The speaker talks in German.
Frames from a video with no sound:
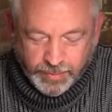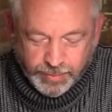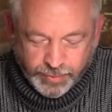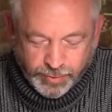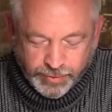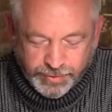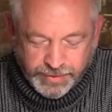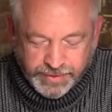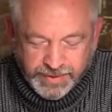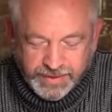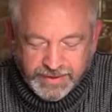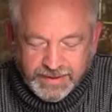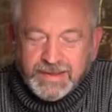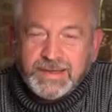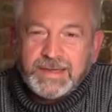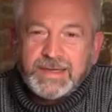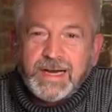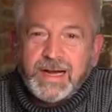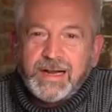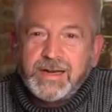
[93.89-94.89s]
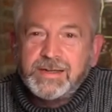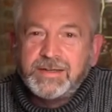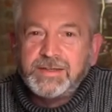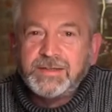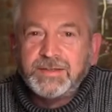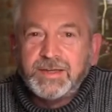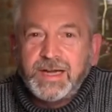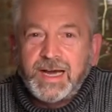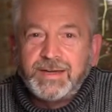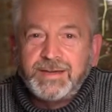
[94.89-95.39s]
Bütchen,
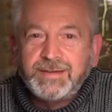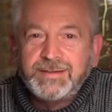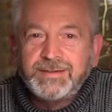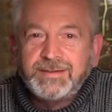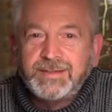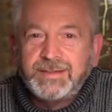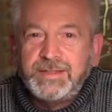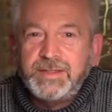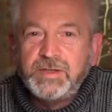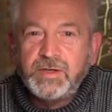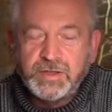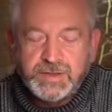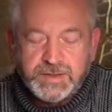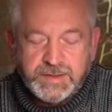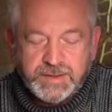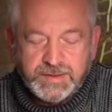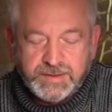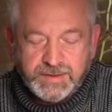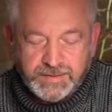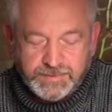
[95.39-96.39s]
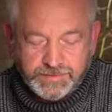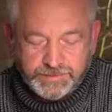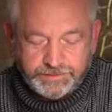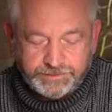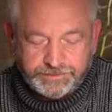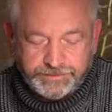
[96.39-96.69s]
Trinkhalten, Hallen, Kioske,